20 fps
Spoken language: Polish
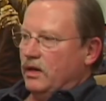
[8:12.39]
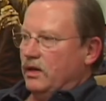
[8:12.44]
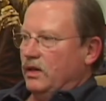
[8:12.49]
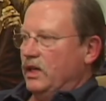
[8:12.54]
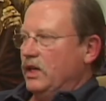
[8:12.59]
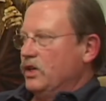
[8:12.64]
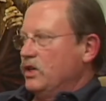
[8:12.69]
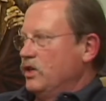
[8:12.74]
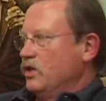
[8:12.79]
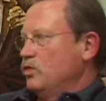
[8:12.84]

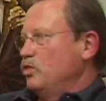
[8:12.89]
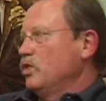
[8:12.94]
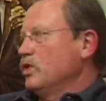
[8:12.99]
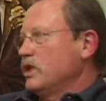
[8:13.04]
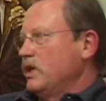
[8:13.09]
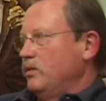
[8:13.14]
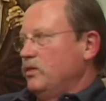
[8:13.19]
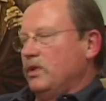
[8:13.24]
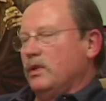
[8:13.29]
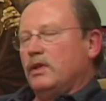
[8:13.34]
ja się
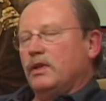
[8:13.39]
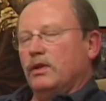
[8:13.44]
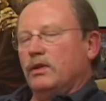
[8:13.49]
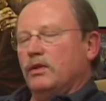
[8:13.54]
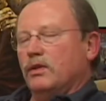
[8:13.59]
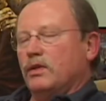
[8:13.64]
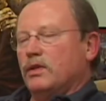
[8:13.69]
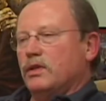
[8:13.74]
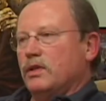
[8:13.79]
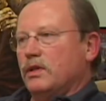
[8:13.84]
zmuszam do
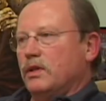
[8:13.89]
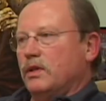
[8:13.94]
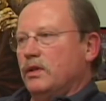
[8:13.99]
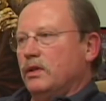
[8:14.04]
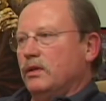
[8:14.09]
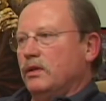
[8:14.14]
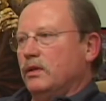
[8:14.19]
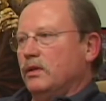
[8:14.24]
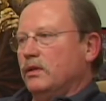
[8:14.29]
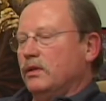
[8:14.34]
tego,
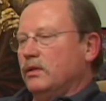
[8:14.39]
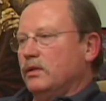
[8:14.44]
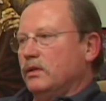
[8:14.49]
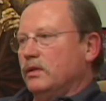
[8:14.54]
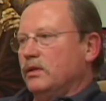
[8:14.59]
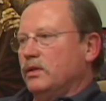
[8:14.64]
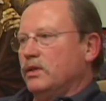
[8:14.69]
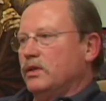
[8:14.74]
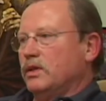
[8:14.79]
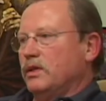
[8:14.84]
czy
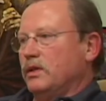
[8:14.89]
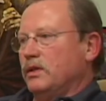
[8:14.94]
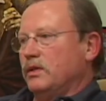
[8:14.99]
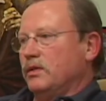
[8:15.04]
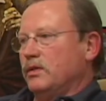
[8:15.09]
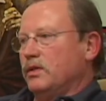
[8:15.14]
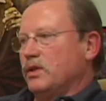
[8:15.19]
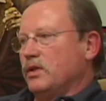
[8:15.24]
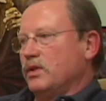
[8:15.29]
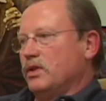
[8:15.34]
czy
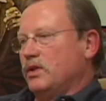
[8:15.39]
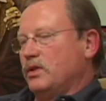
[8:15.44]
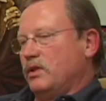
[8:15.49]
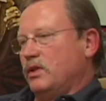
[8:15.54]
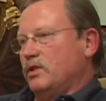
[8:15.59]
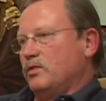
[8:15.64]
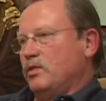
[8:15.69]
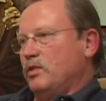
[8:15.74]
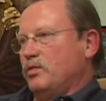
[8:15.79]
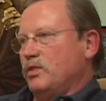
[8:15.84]
coś, to
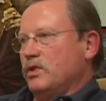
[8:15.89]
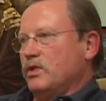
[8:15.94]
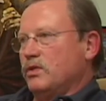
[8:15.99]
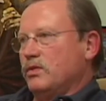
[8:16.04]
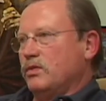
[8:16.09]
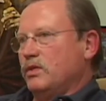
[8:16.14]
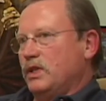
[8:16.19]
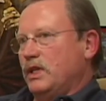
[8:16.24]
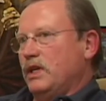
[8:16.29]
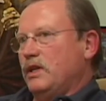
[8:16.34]
jest po
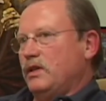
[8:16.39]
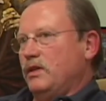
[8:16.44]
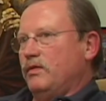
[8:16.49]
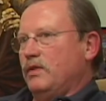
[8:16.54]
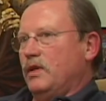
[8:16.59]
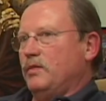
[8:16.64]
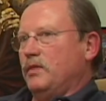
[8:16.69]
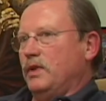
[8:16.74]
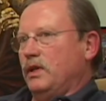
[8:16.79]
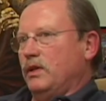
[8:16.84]
prostu siedzi
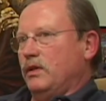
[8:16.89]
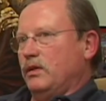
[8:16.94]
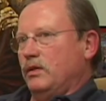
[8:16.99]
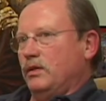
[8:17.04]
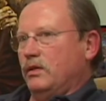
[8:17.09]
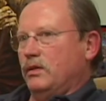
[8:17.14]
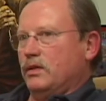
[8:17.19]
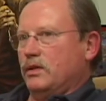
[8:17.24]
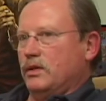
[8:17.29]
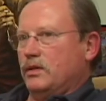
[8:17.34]
we mnie, to,
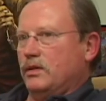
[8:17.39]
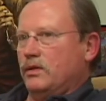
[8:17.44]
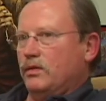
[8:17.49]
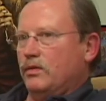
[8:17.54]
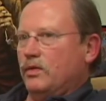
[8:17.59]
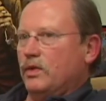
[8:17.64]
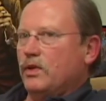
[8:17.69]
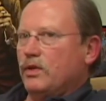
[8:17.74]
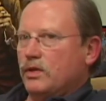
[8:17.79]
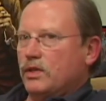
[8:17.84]
jest, to
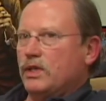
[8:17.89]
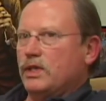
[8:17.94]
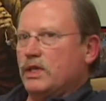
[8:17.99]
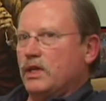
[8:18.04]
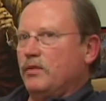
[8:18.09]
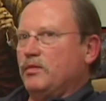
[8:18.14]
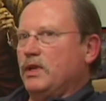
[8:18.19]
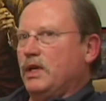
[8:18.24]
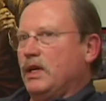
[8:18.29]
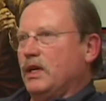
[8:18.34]
wychodzi
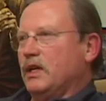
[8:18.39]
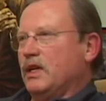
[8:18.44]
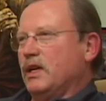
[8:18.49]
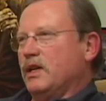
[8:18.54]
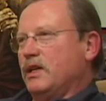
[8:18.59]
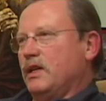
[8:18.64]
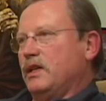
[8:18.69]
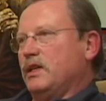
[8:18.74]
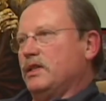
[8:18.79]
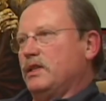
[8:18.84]
ze mnie. Jak, jak
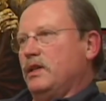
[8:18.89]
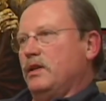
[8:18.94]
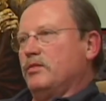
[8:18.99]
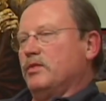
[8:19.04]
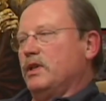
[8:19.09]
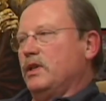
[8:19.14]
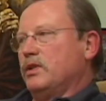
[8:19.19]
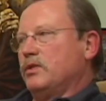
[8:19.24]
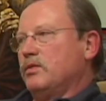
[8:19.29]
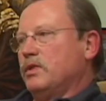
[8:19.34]
nieraz na
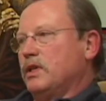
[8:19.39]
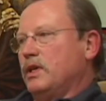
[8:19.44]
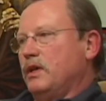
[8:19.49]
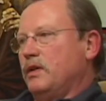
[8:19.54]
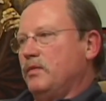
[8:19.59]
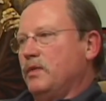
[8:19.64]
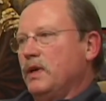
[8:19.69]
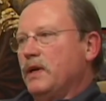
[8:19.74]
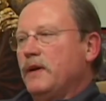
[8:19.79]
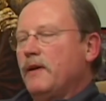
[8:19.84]
przykład
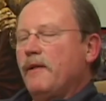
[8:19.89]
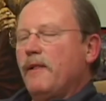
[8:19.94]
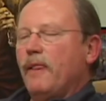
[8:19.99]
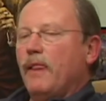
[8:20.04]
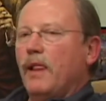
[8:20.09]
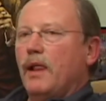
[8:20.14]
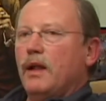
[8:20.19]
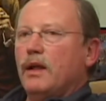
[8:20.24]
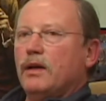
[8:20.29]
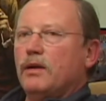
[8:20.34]
słyszałem
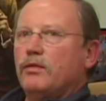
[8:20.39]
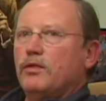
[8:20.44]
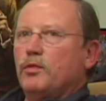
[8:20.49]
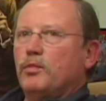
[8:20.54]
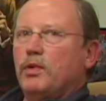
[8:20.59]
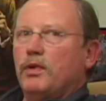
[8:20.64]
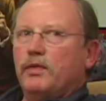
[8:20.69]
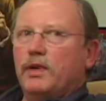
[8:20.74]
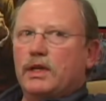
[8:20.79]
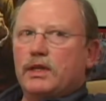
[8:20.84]

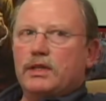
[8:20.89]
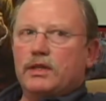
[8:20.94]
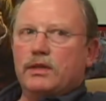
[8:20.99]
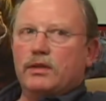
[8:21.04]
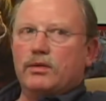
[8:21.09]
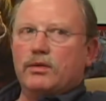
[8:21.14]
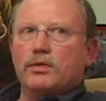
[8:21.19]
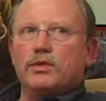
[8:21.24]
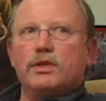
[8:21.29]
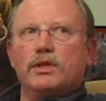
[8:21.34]

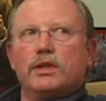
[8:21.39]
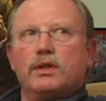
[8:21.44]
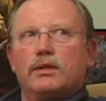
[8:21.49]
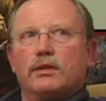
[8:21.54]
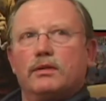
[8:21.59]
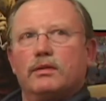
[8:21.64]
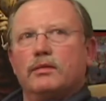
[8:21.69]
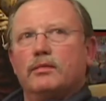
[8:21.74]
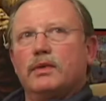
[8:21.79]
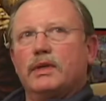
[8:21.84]
wypowiedzi
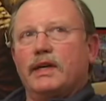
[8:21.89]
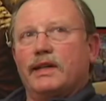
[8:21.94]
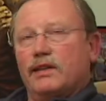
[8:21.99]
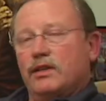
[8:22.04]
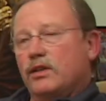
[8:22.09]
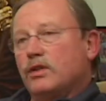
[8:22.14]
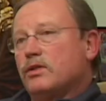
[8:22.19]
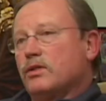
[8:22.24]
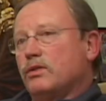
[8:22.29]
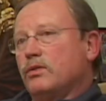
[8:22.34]
różnych
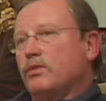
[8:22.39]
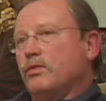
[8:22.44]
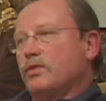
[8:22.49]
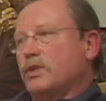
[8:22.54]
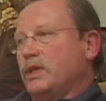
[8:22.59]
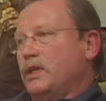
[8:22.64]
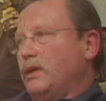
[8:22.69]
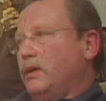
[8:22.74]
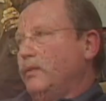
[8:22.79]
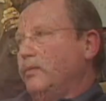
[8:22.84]
artystów,
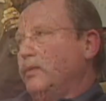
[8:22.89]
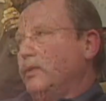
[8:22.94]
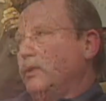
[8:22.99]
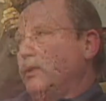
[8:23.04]
że